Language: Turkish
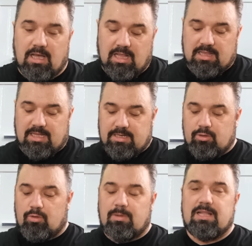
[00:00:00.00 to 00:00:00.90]
Altlar
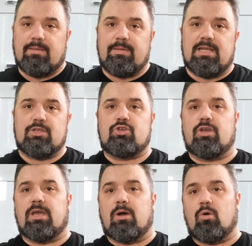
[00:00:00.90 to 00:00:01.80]
normalde birleşiyor
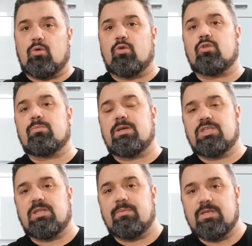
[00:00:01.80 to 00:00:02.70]
ya o kurutma
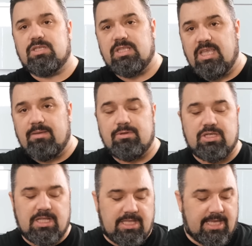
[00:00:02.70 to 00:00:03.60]
işlemi için iyi bir
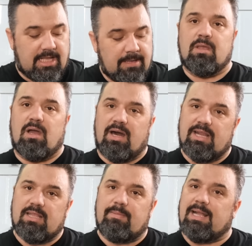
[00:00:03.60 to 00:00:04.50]
şey değil.
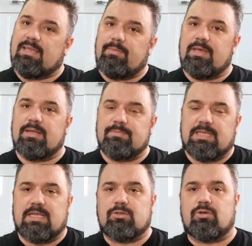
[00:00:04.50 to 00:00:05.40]
Arada belki bir yarım
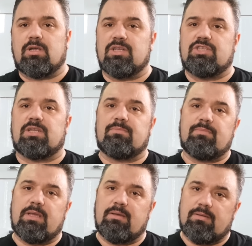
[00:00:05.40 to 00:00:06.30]
saat sonra
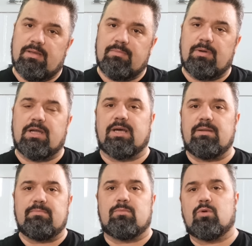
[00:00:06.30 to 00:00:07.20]
açarım bir e,
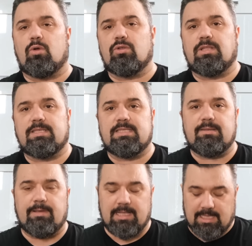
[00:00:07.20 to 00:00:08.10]
bakarım. Bu konuda da
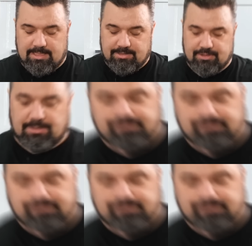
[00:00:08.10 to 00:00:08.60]
sizi bilgilendireceğim.